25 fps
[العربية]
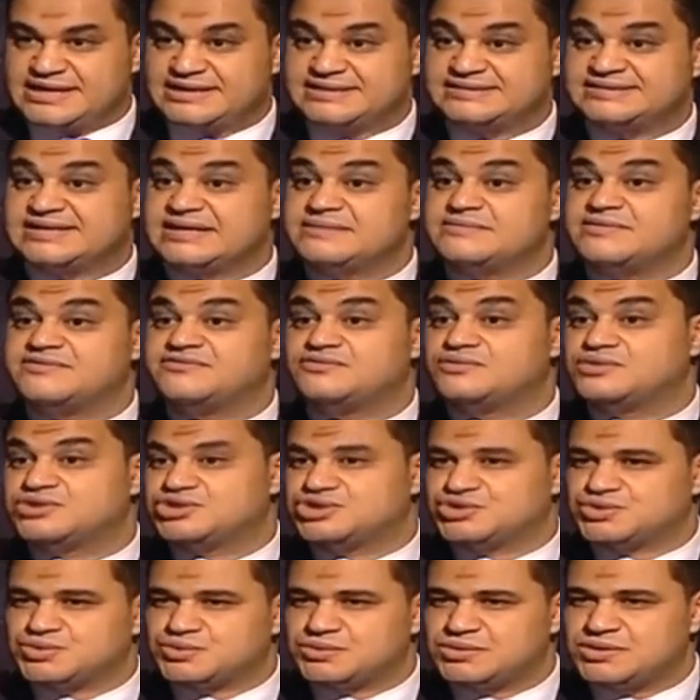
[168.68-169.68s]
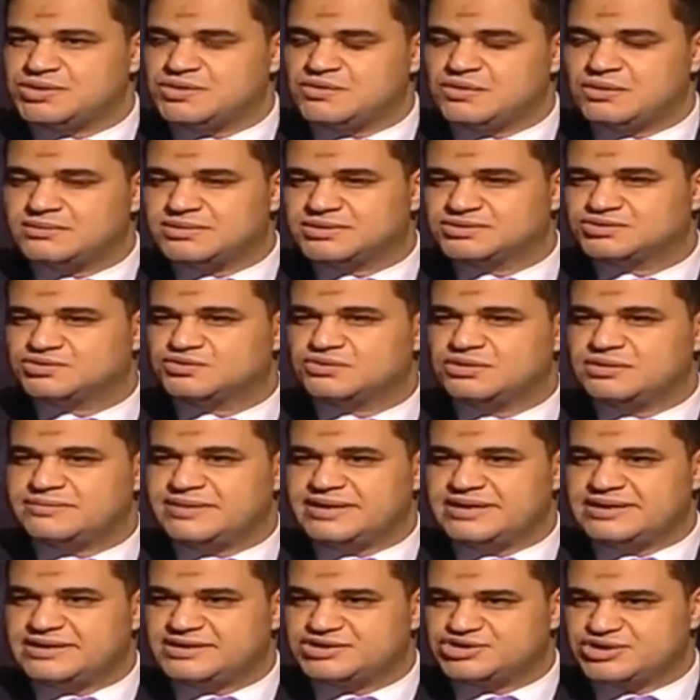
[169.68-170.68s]
يعني ترمى في وشه ومن
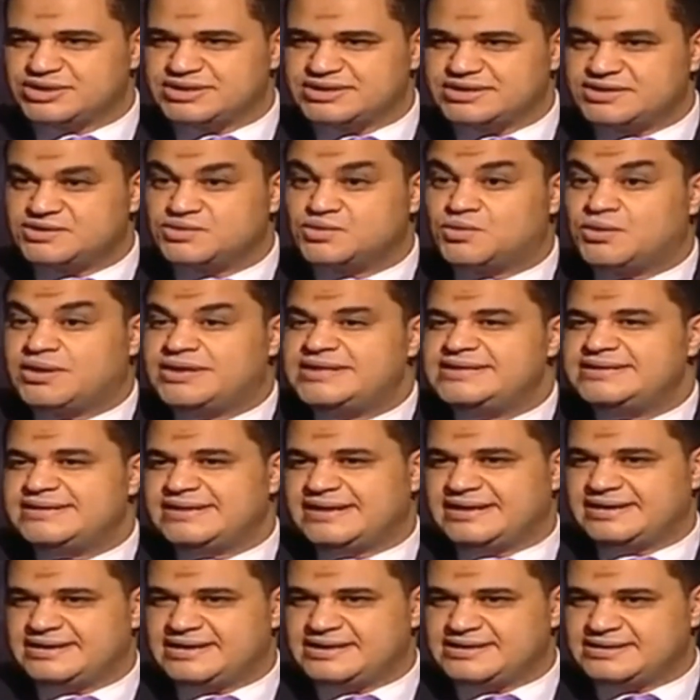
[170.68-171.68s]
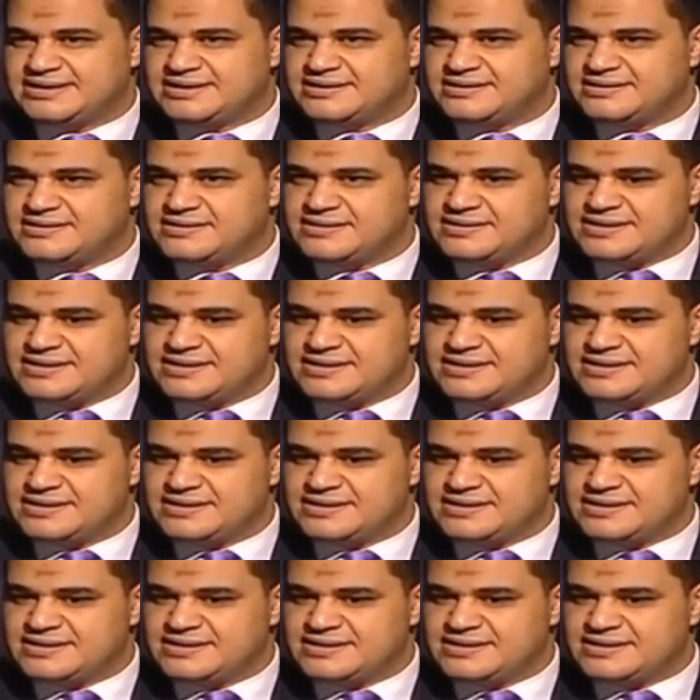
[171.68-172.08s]
طلب إلى شيء أعين عليه